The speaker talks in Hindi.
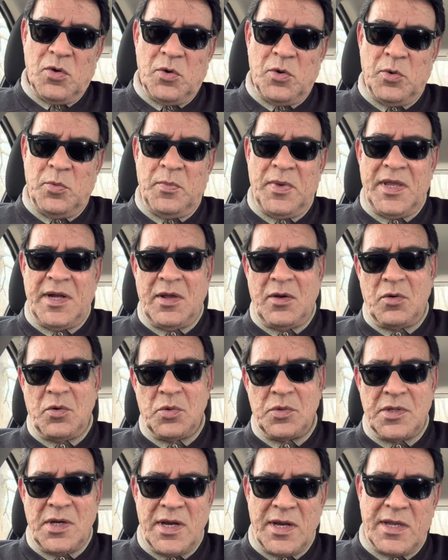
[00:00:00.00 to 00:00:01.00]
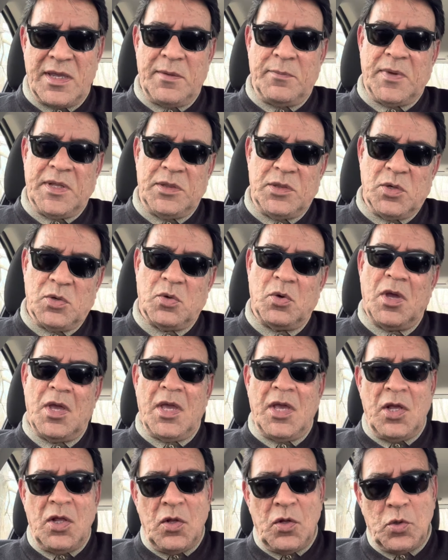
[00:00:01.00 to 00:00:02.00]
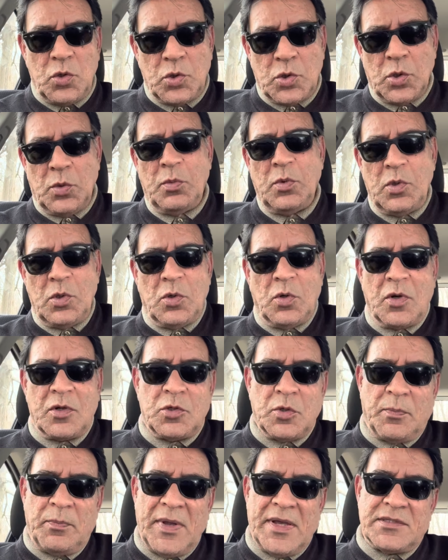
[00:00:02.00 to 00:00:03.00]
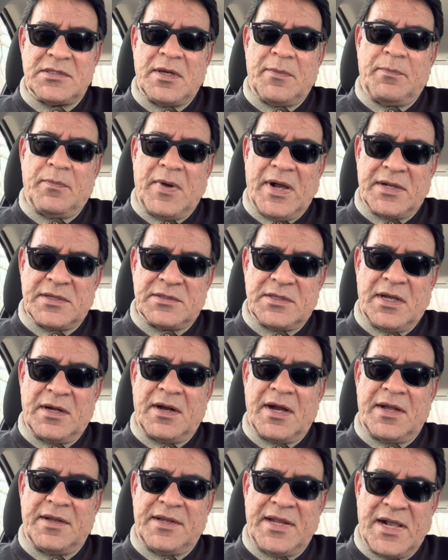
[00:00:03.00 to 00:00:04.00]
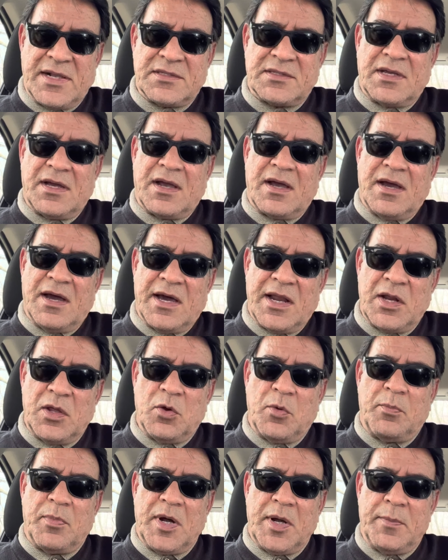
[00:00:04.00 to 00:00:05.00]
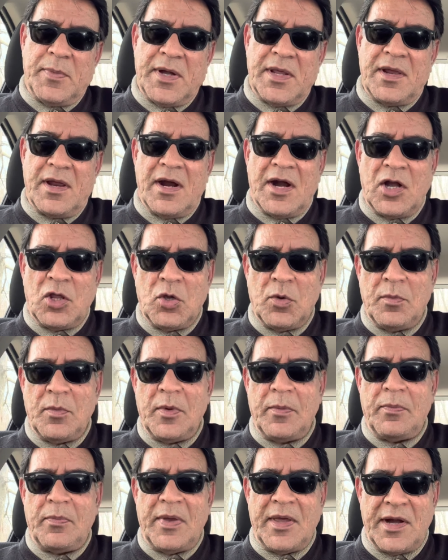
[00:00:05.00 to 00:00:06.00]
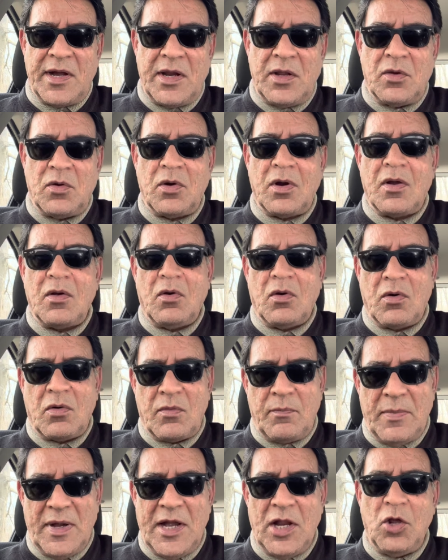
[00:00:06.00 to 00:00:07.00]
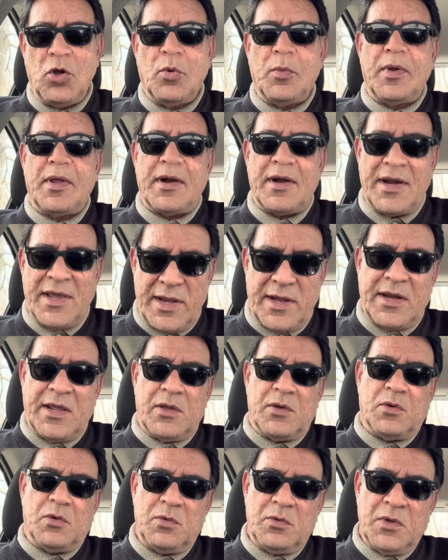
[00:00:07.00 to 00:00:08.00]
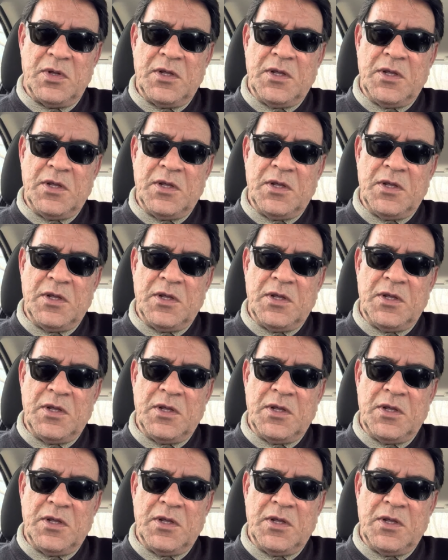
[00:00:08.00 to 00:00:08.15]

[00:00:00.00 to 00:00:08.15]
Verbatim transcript: ओ मेरे खुदा के बंदो तुम लोग जो पैसा पाकिस्तान का टैक्स का खा रहे हो बड़ी बड़ी गाड़ियों में फिर रहे हो और बिल्डिंगों में रह रहे हो